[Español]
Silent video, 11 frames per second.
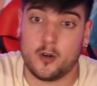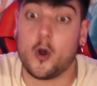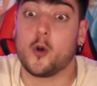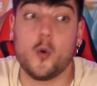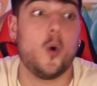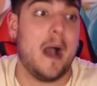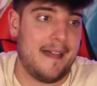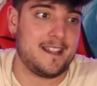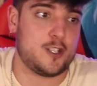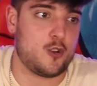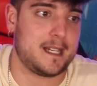Goku ha
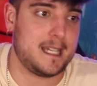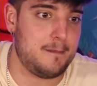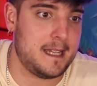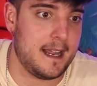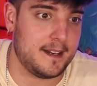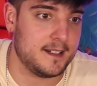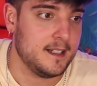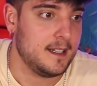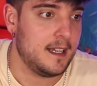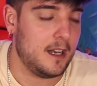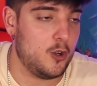dicho aquí bien,
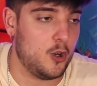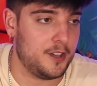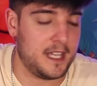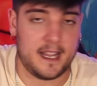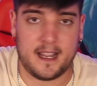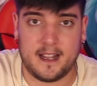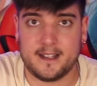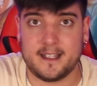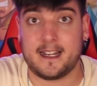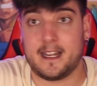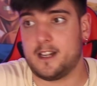lo
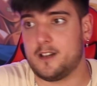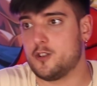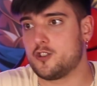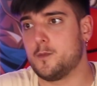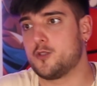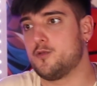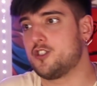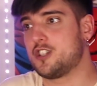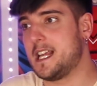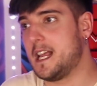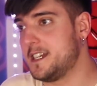de, que no somos unos
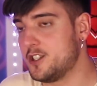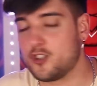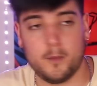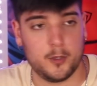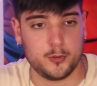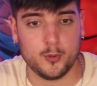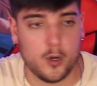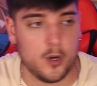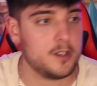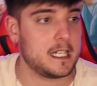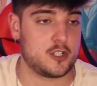Saiyajins como
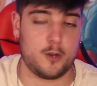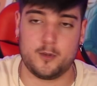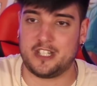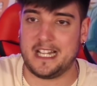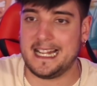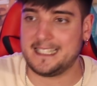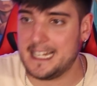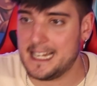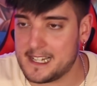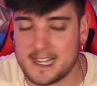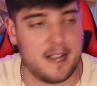tú, que somos de la
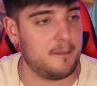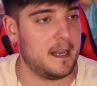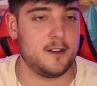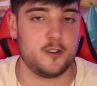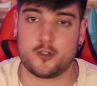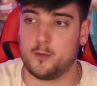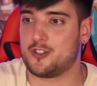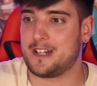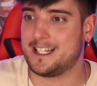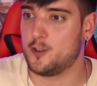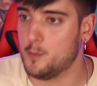Tierra, ¿vale? No somos
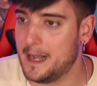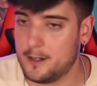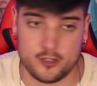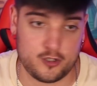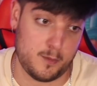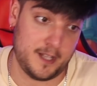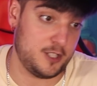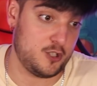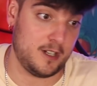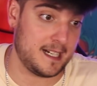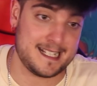casi humanos, como han
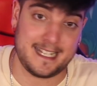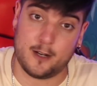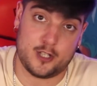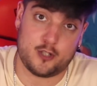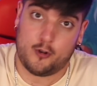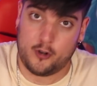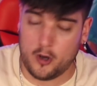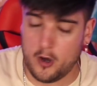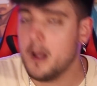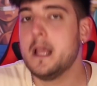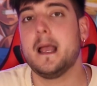dicho en el castellano, eso no.